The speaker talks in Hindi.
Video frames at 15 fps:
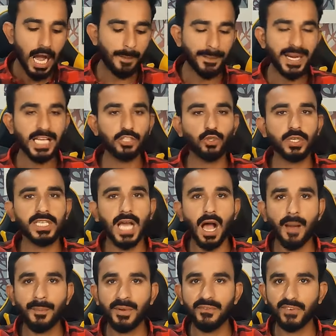आपने जो
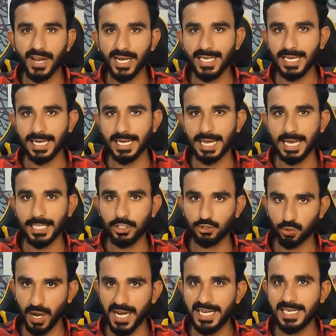यहाँ पे वर्क करना है
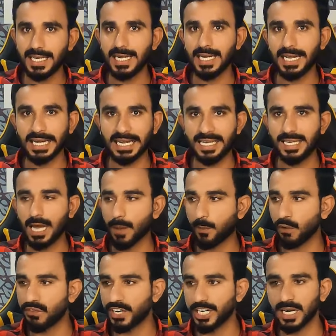ज्वाइन कर ले लिंक
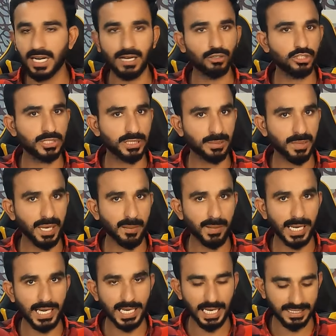आपको वीडियो उसमें
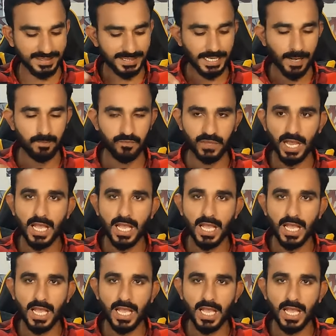मिलेगा इसका